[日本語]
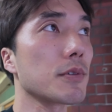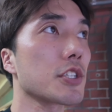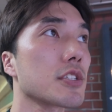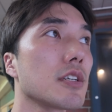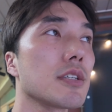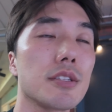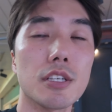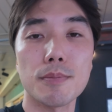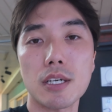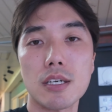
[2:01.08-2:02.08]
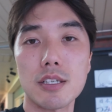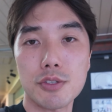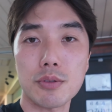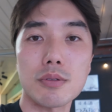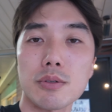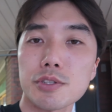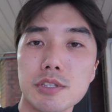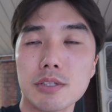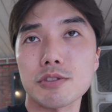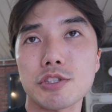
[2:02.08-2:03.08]
いましたで今からちょっと
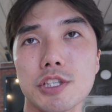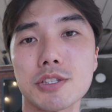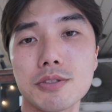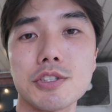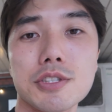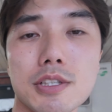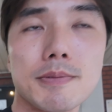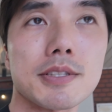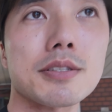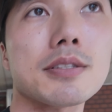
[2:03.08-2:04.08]
ホステルにチェックインしてきま